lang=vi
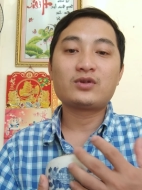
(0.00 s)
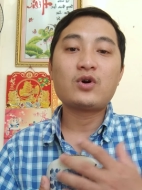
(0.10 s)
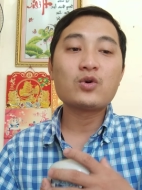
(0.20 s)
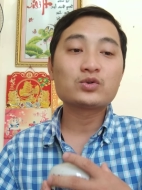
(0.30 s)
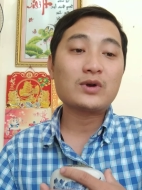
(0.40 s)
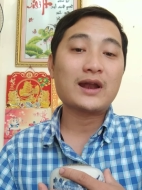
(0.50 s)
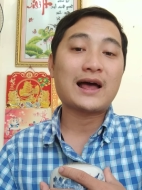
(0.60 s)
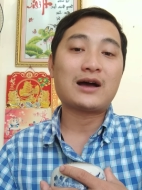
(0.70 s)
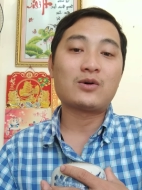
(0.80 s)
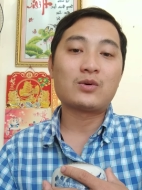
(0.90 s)
hút thuốc
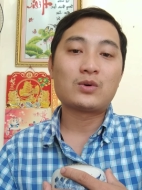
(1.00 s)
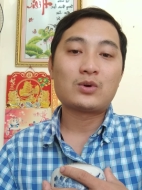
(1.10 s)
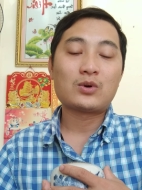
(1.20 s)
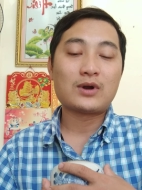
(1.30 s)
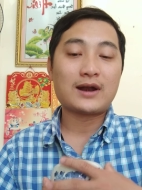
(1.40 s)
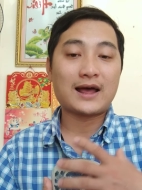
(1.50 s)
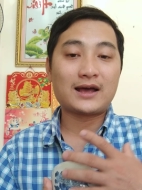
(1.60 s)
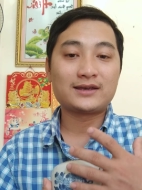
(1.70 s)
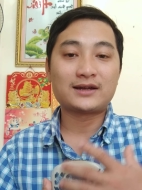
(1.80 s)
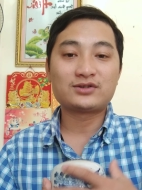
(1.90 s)
lào là
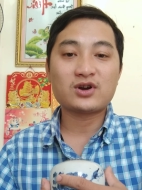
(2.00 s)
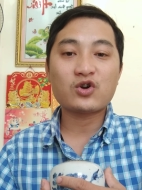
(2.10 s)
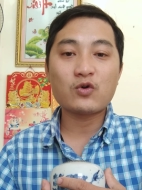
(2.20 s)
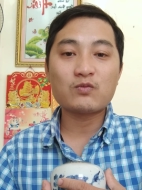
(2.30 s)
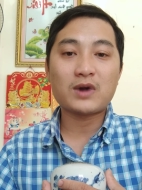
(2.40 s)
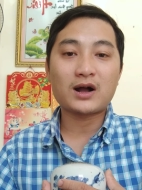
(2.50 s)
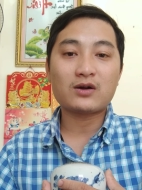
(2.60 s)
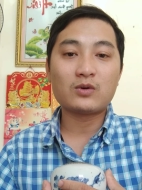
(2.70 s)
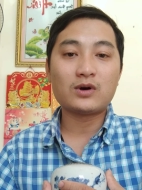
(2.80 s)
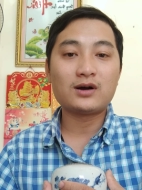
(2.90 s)
dành cho cung bậc
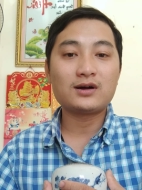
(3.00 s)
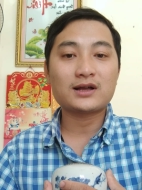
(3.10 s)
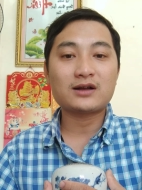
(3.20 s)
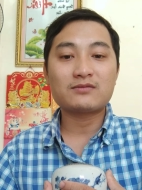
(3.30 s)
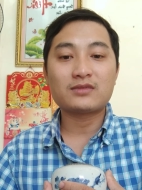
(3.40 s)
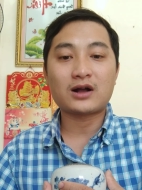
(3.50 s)
của các